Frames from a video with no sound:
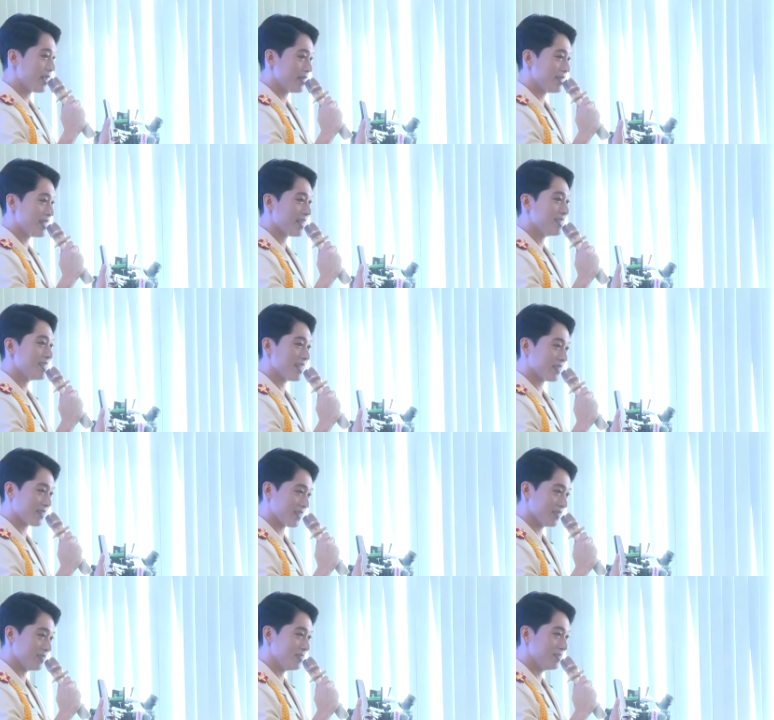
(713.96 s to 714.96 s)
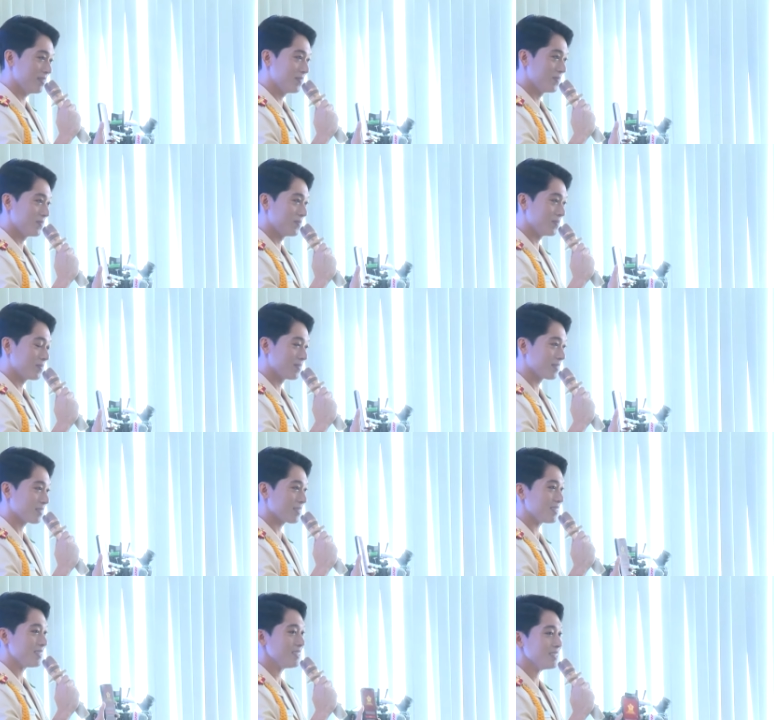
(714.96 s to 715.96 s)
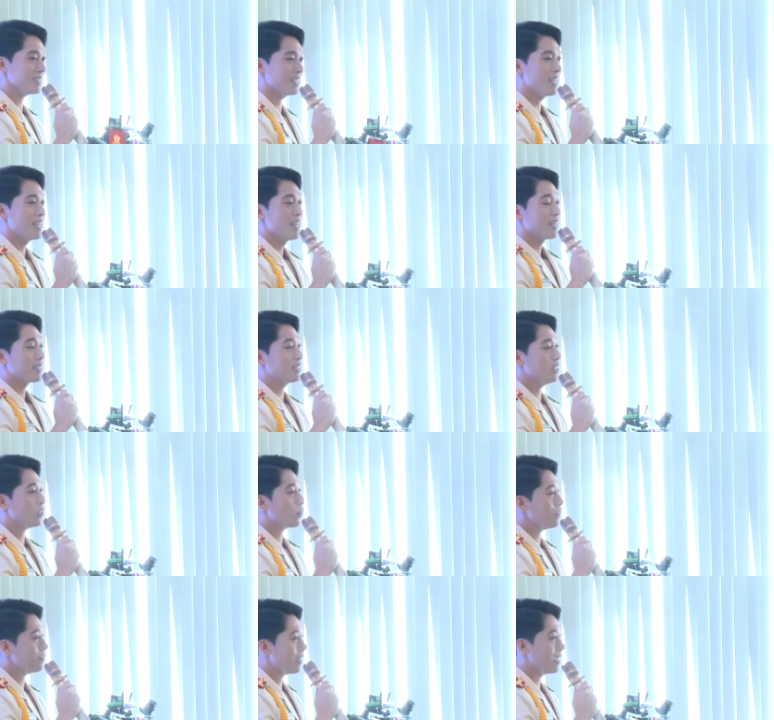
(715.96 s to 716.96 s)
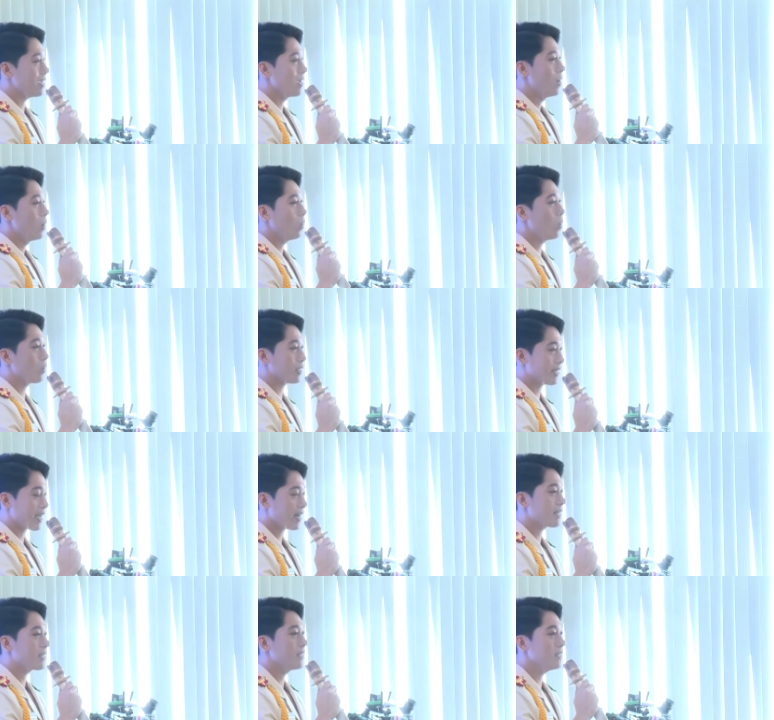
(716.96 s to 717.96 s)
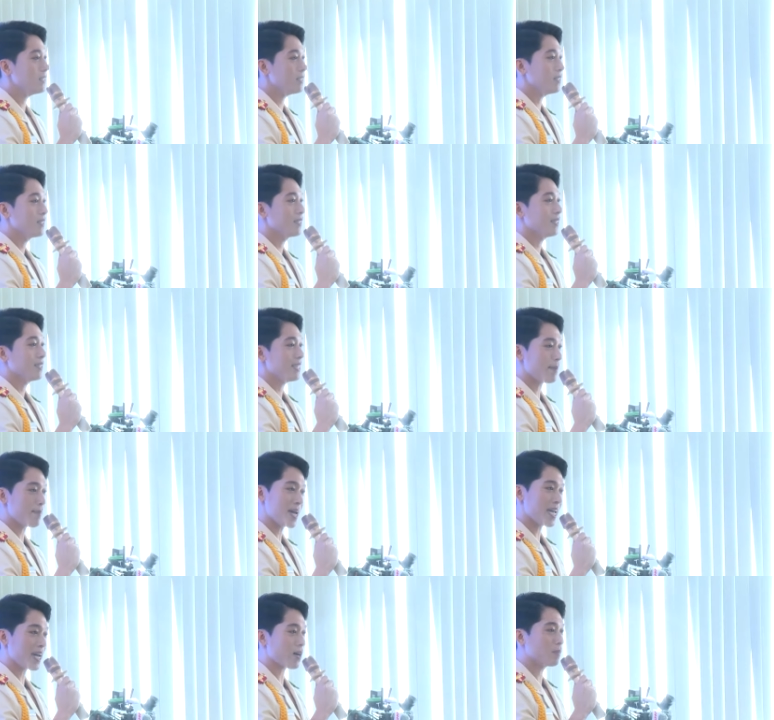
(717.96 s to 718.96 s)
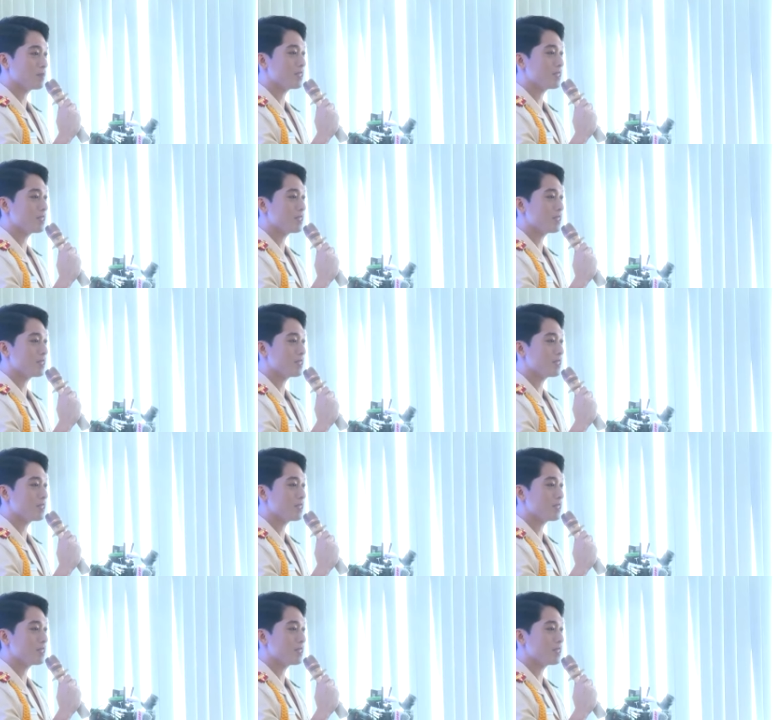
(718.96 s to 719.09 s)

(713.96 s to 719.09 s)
chiến sĩ làm công tác tuyên truyền tại công an các đơn vị địa phương được học hỏi, trau dồi, bổ trợ thêm